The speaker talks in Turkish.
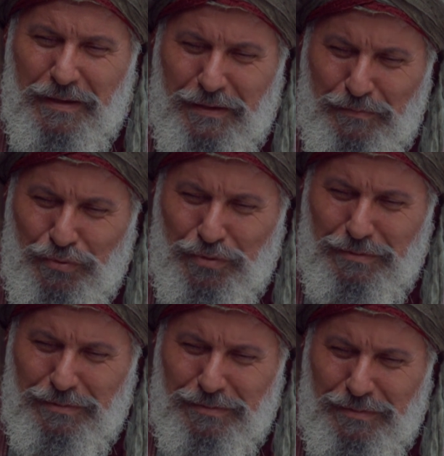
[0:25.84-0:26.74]
E
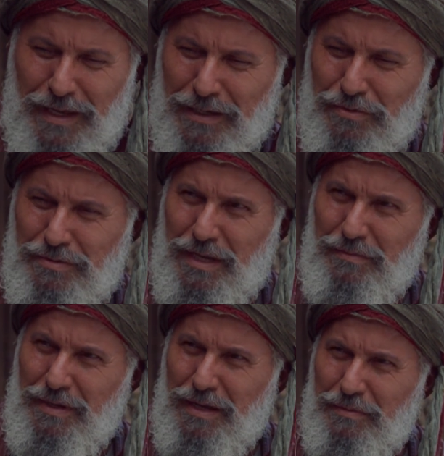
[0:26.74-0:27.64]
bu ne
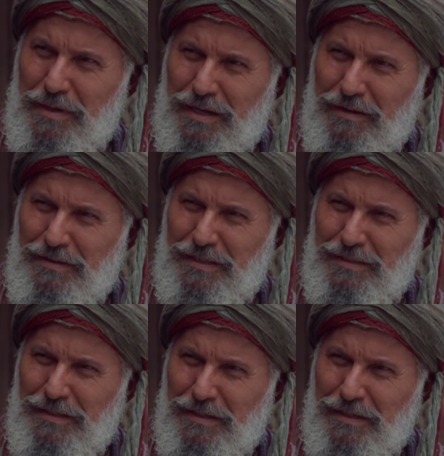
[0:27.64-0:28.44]
güzel bir haber evlat.